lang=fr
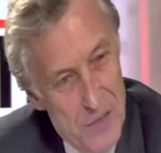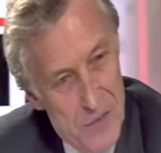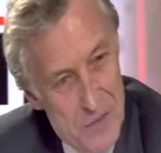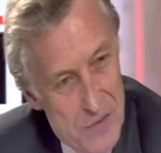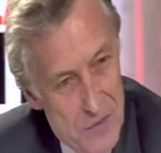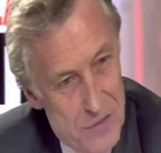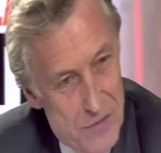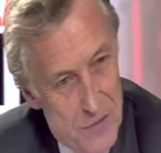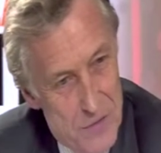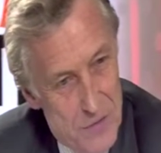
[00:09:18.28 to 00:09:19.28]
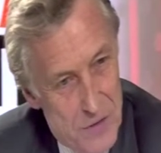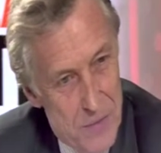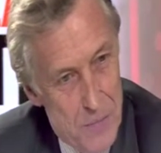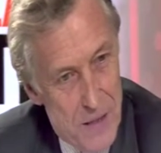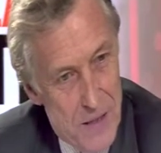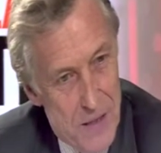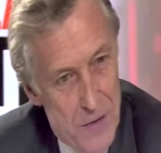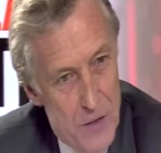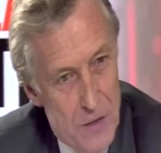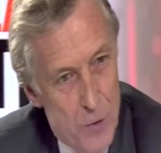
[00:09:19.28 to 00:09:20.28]
euh, c'est
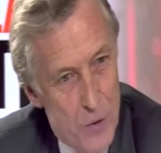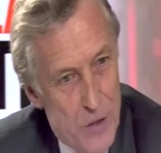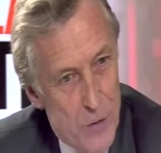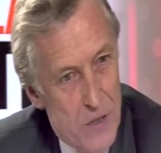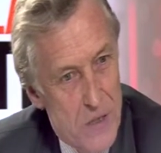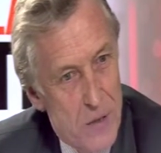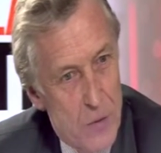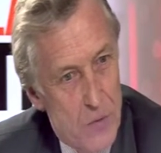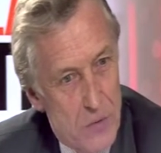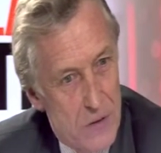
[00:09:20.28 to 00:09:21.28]
pas uniquement une incantation